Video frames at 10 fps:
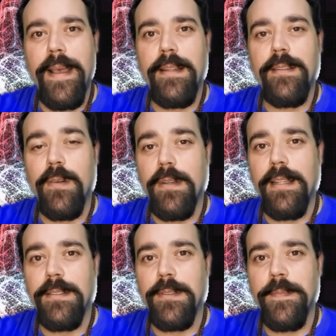Iván
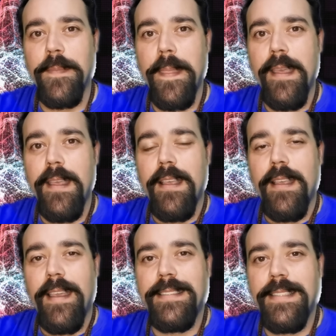Donaldson.
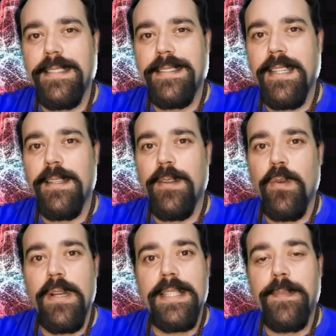Existen
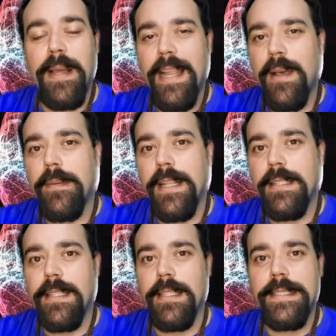unas
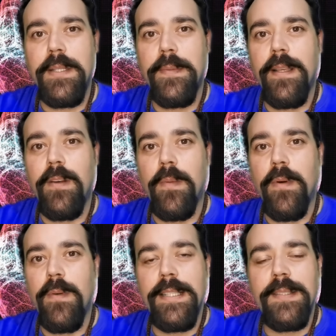palabras que sirven
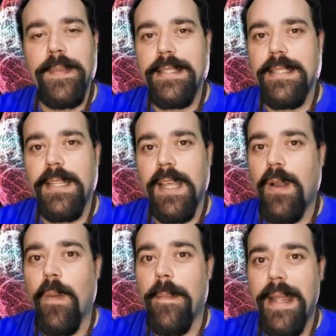como una especie
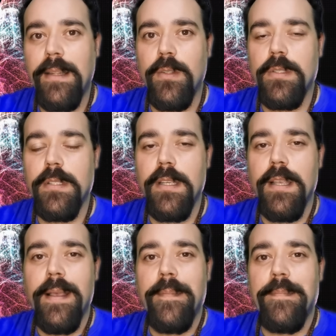de comandos
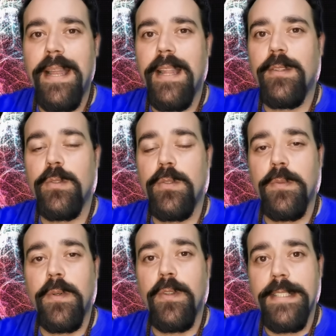para tu
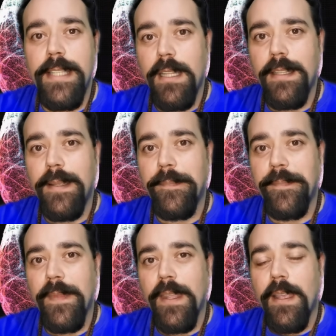subconsciente.
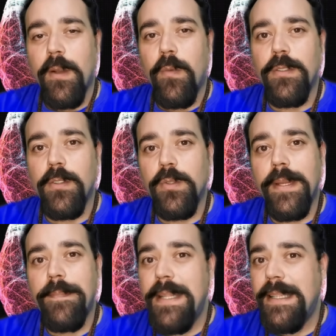Cuando tú
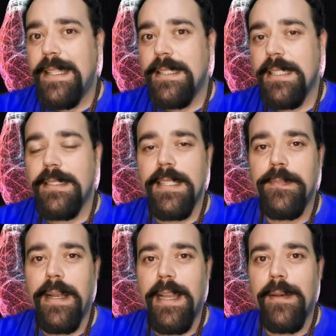repites estas
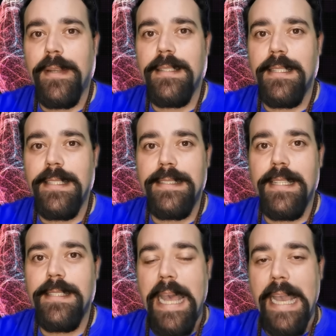palabras,
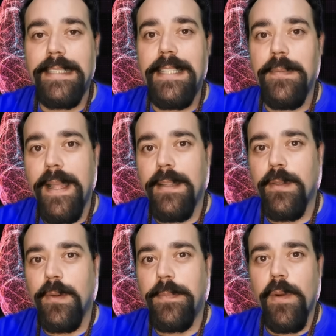estás
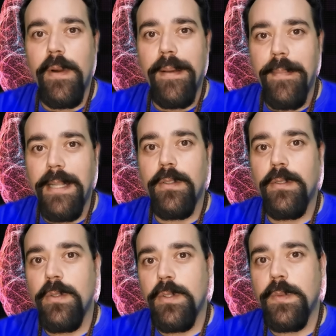activando,
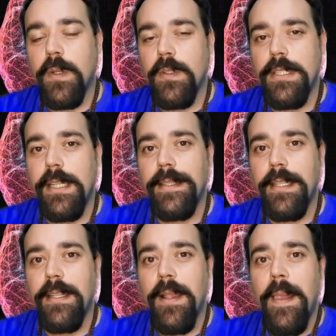programando tu
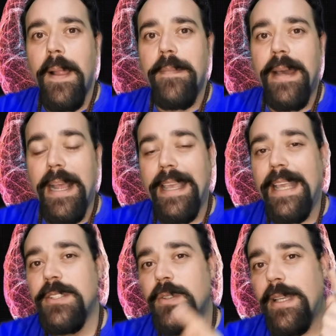subconsciente para
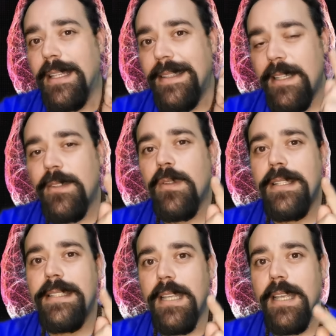que eso que tanto
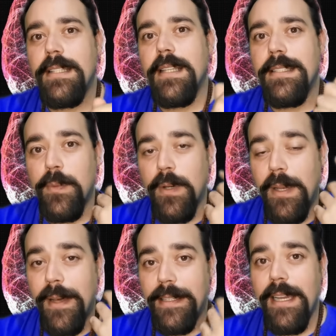deseas se
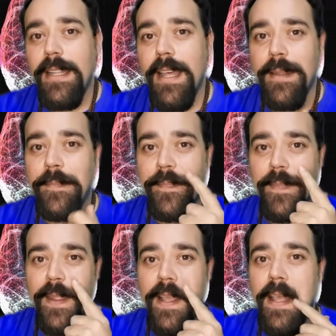vuelva realidad.
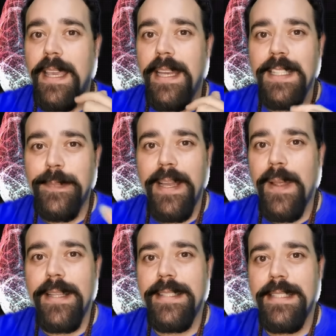Las
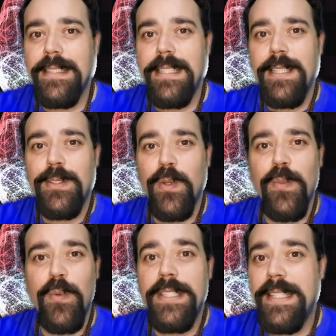palabras en sí
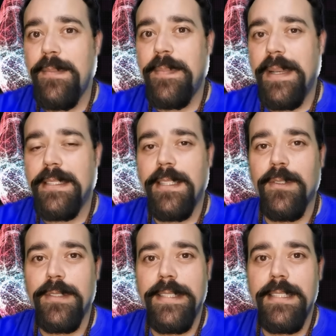son muy simples y
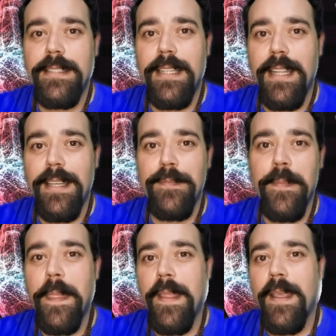consisten en
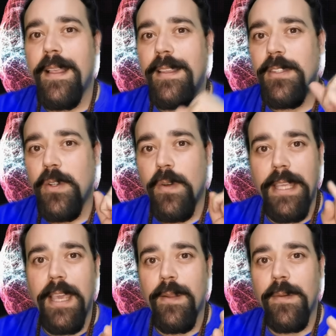yo
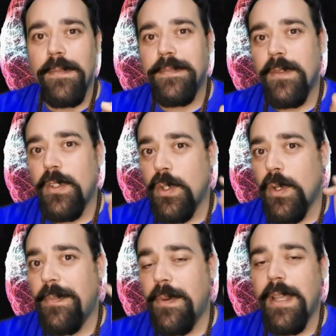quiero,
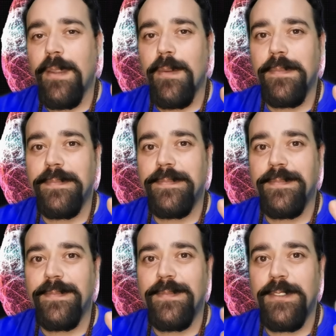yo puedo,
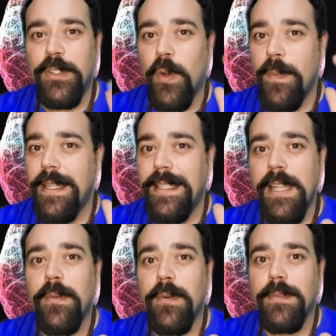yo me
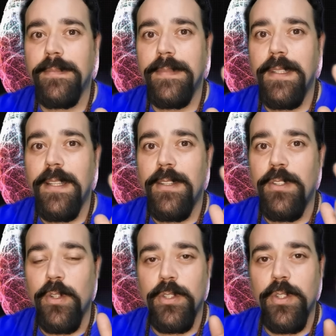atrevo,
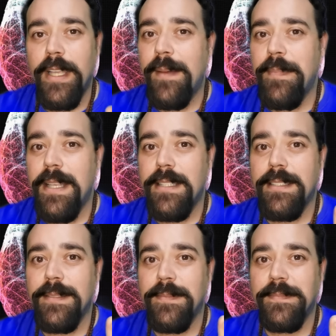yo soy
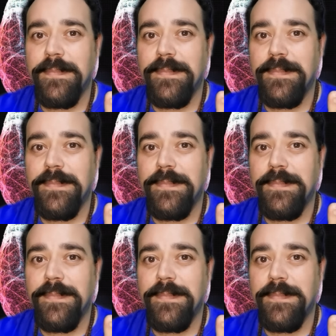capaz.